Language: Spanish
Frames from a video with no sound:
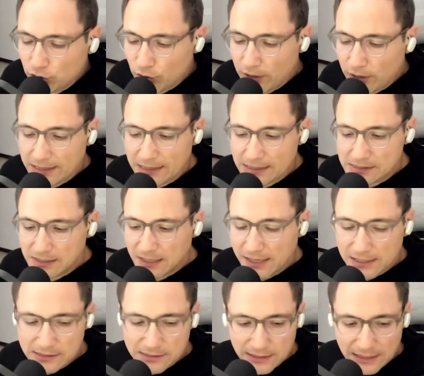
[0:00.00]
todas las
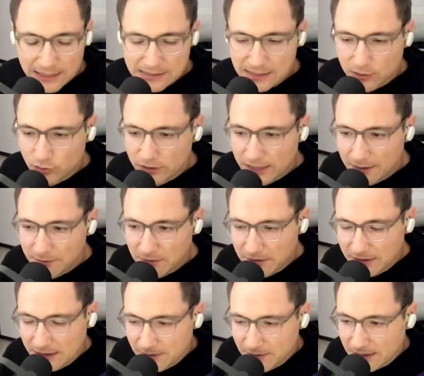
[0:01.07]
niñas en la secundaria me
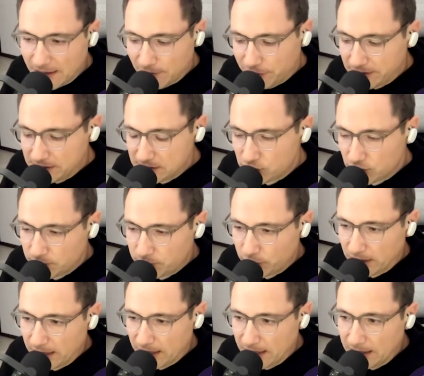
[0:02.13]
mandaban a la Friend Zone
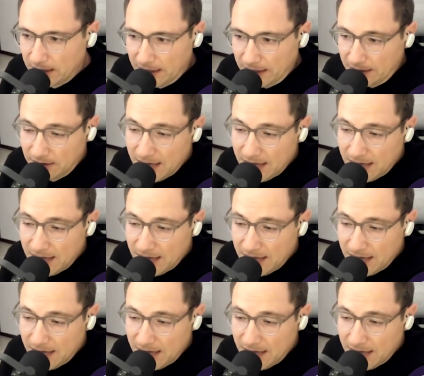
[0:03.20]
porque era el,